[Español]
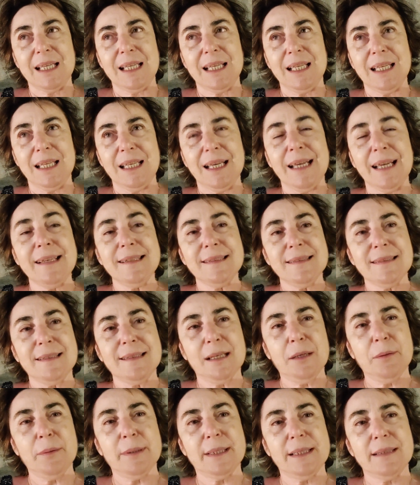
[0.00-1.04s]
Y ahí
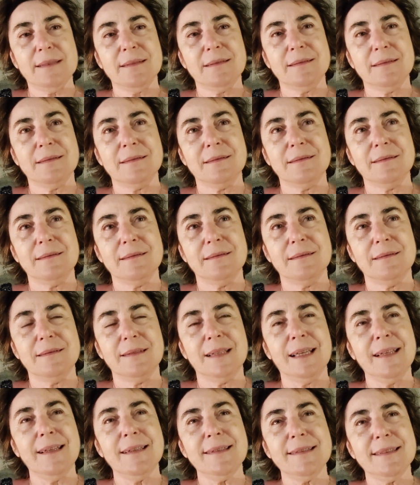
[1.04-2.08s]
estaba,
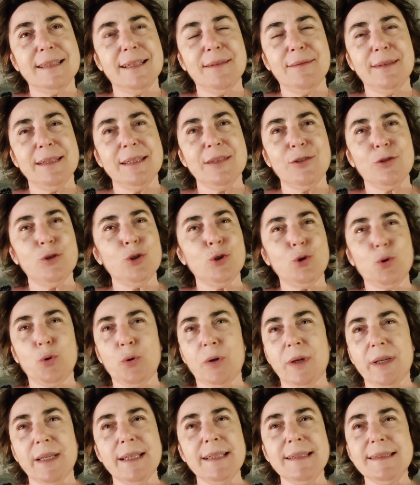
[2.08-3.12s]
ahí estaba con
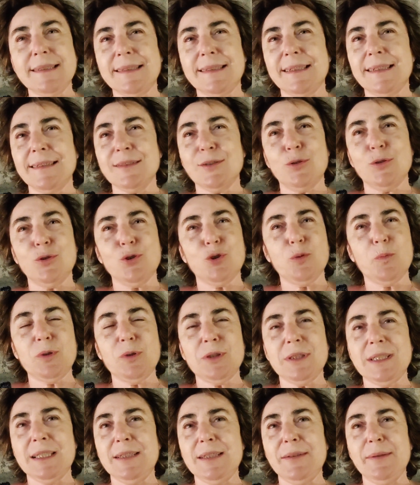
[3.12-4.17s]
sus risas, con su
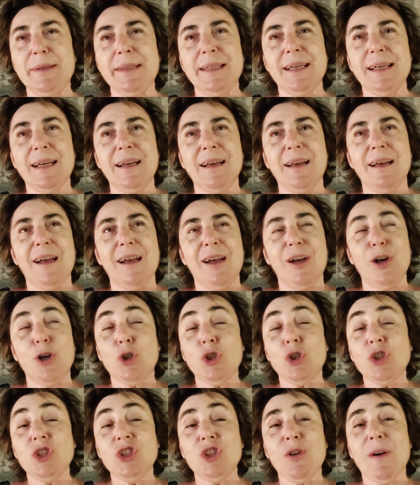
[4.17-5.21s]
positividad,
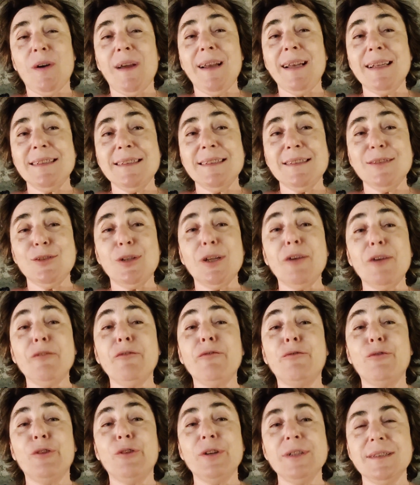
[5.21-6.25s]
con todas las historias
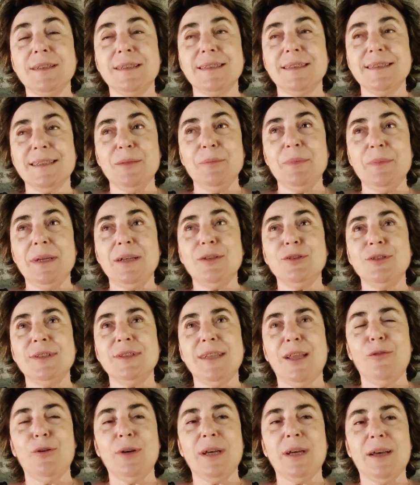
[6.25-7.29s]
fuertes que me ha
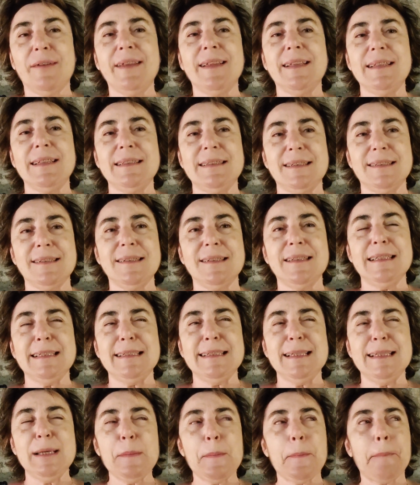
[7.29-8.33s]
contado que había detrás de
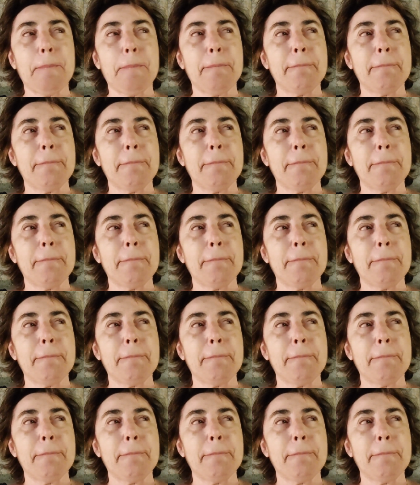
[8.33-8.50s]
ella.